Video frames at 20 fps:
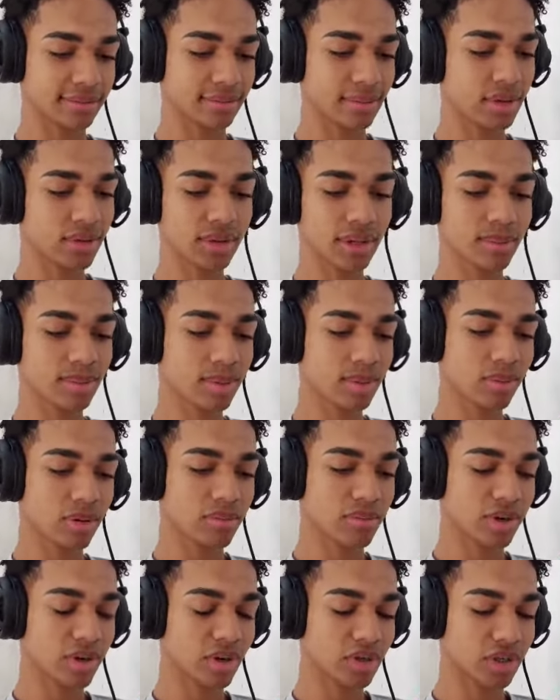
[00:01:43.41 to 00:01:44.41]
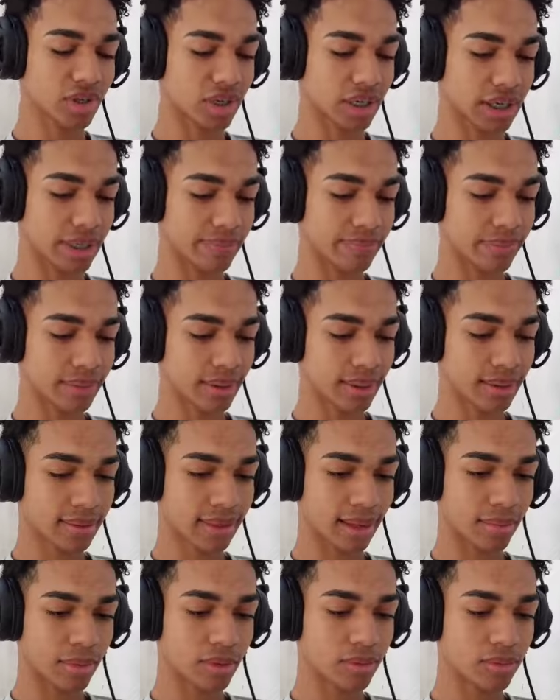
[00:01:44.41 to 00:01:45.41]
Mas não tem problema, nós joga,
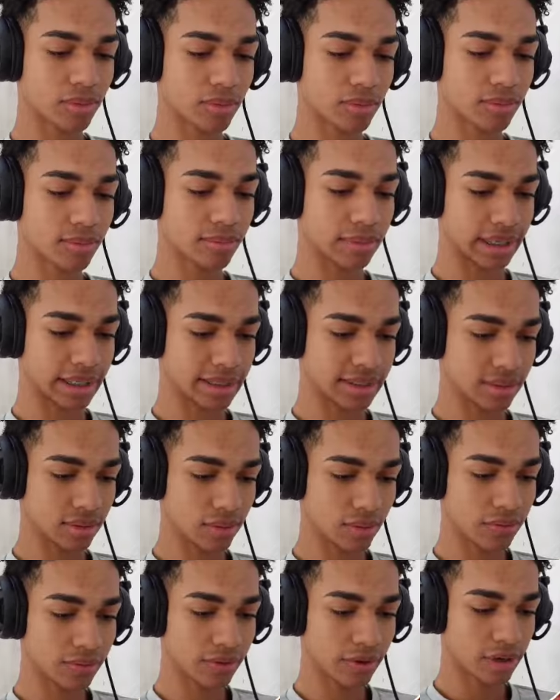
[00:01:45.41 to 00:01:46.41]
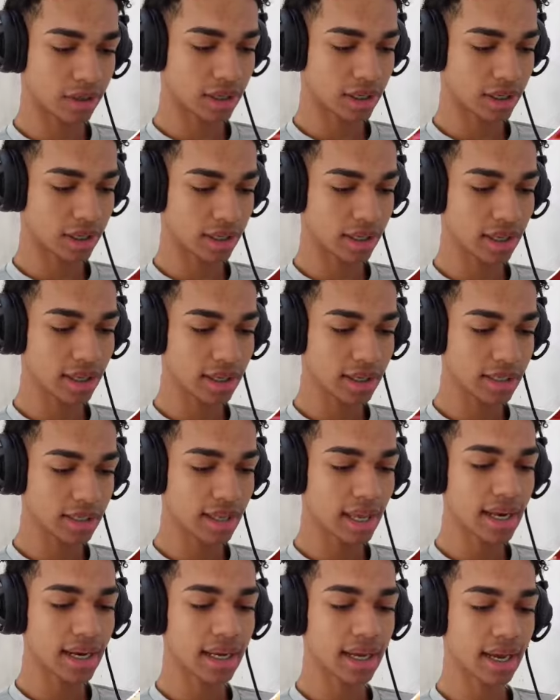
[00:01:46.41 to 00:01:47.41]
tá bom? Mas o foco aqui,
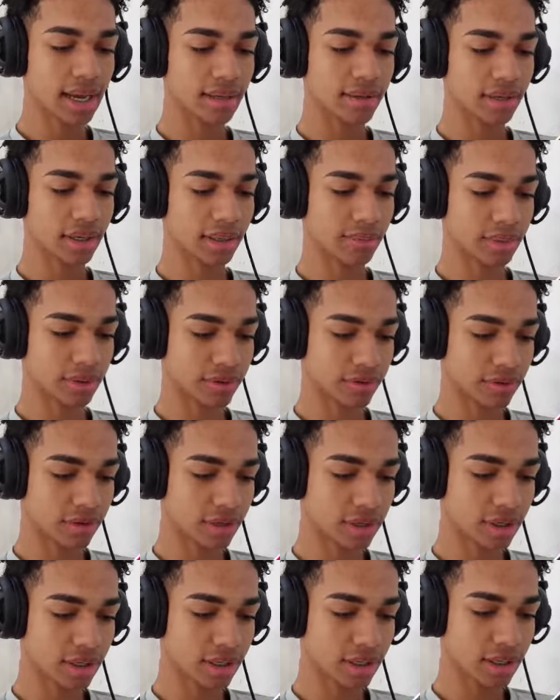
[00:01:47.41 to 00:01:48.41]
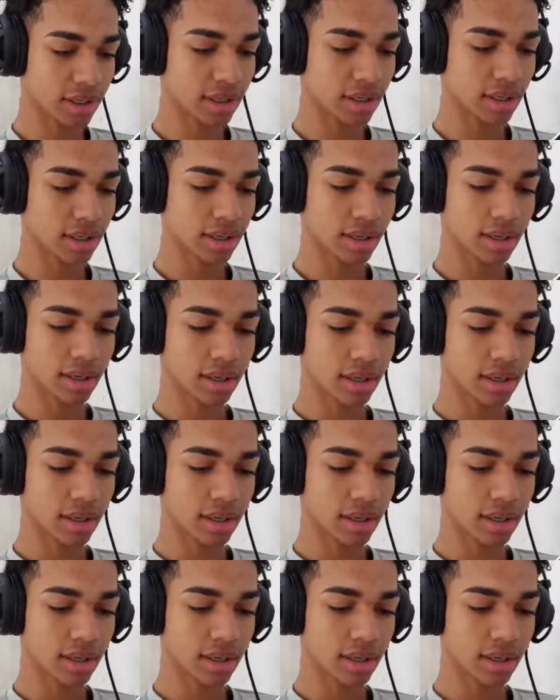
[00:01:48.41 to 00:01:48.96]
tá ligado, né, mano? O foco aqui.